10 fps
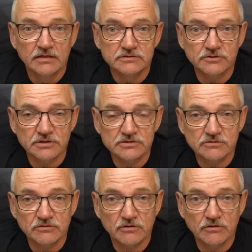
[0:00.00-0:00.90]
co
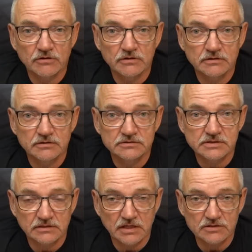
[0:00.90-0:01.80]
nieco o
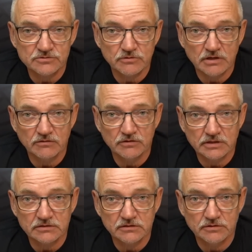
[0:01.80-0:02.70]
sandaczu, a
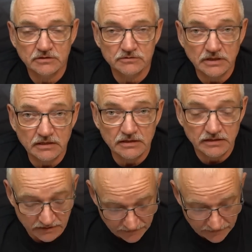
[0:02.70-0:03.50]
konkretnie o jego tarle